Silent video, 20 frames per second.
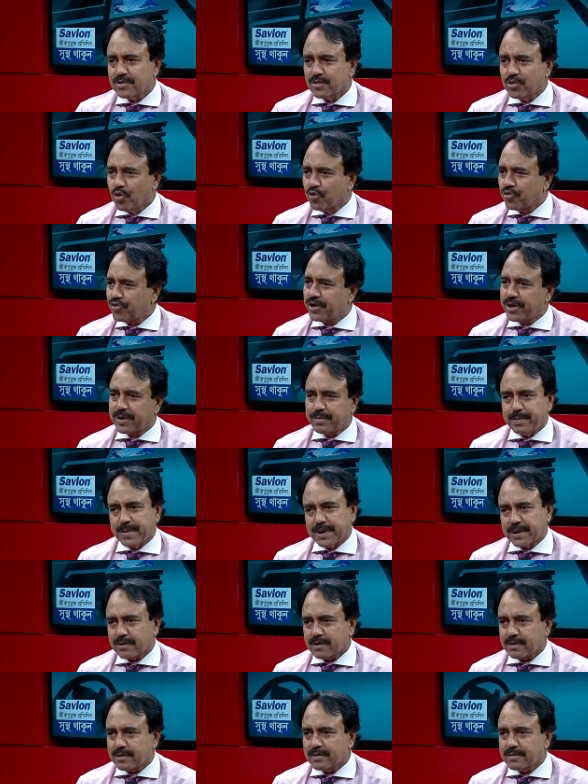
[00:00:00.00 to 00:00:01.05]
নো
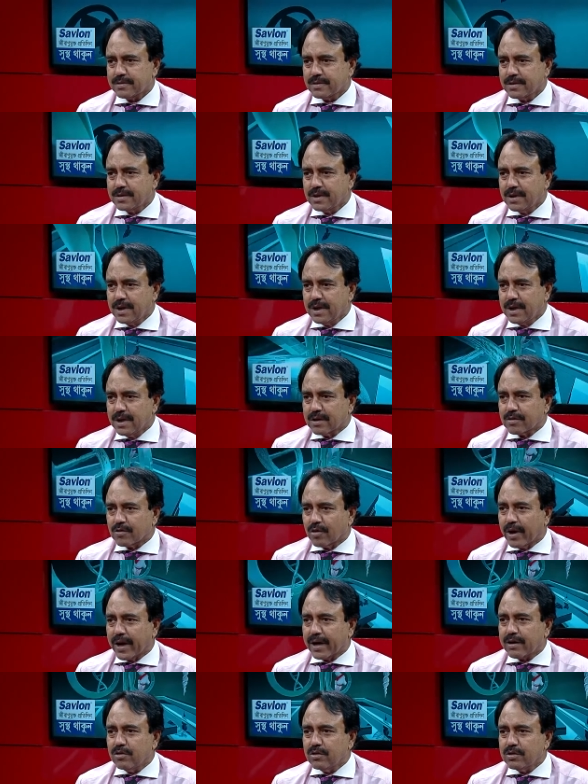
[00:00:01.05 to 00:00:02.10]
ট্রিটমেন্ট তো
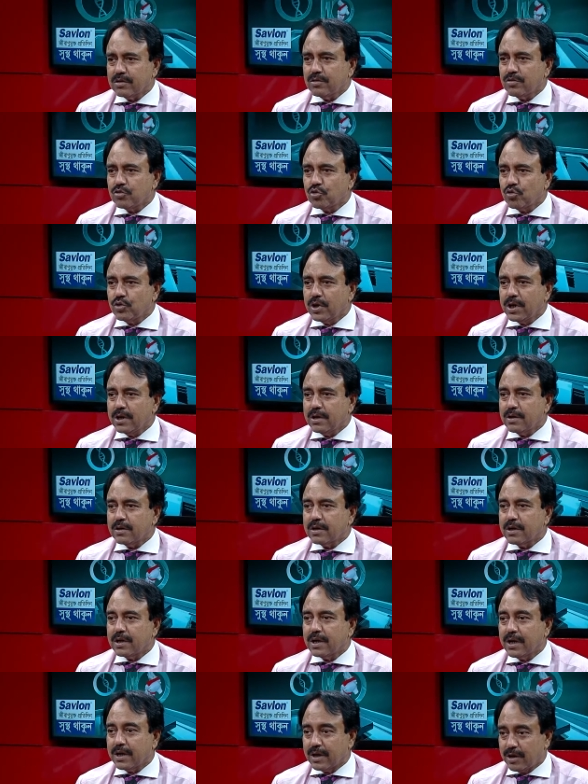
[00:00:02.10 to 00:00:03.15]
এখন যদি
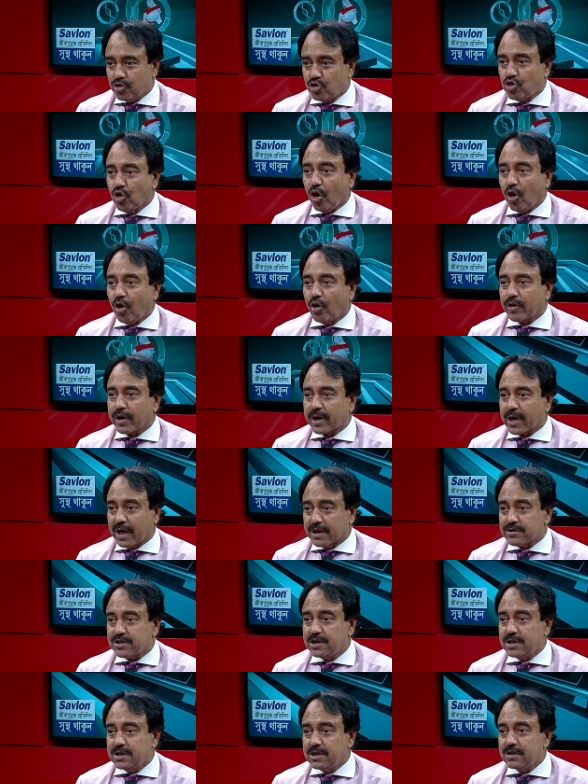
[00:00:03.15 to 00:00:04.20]
হ্যাঁ জ্বর
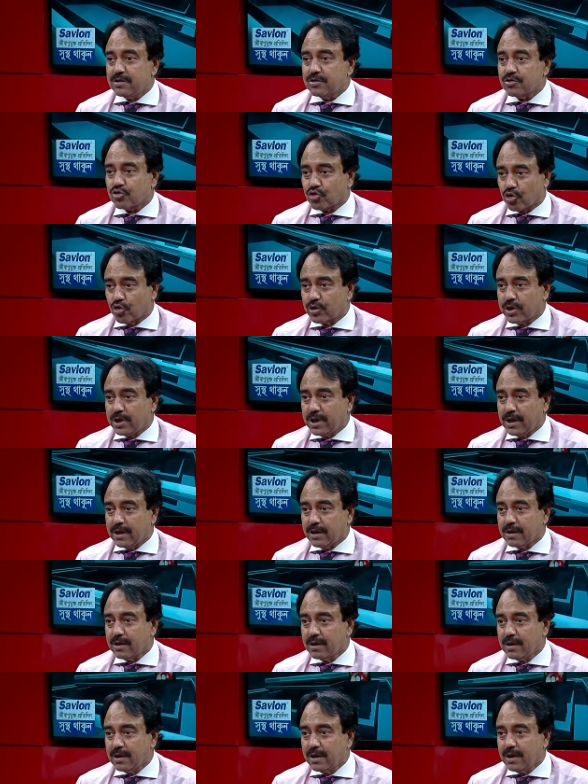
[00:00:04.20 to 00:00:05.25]
কাশি সর্দি
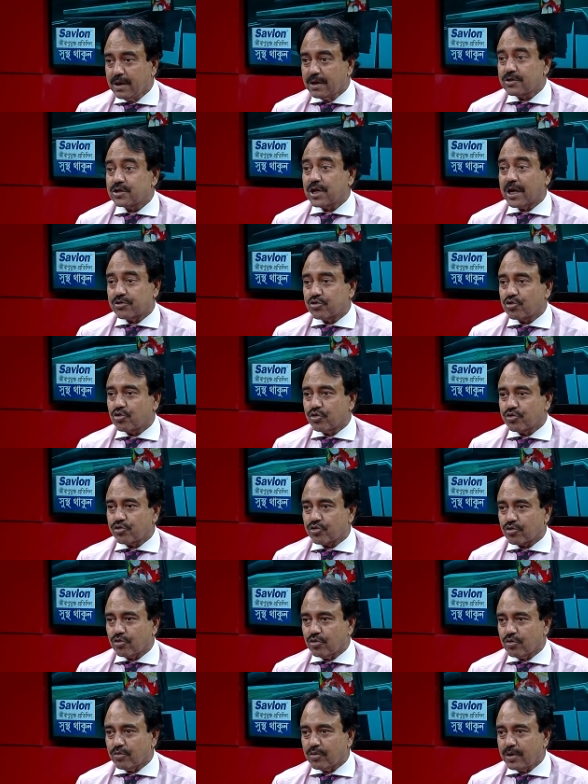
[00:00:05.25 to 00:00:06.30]
শ্বাসকষ্ট